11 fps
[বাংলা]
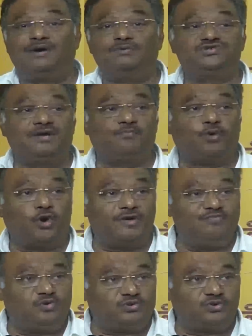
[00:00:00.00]
মানুষকে
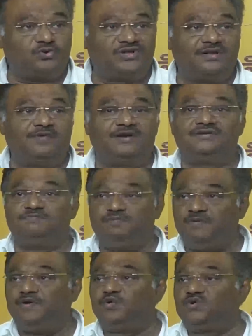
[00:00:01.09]
ভয়মুক্ত করে দেবেন
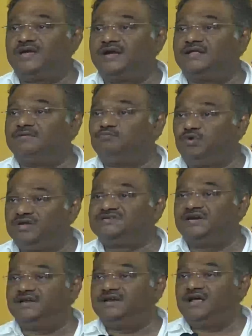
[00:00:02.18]
বিভিন্ন জায়গায়
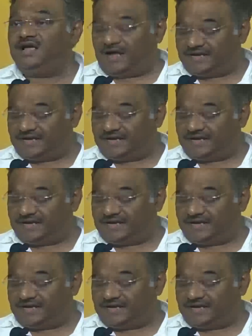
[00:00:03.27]
বলেছিলেন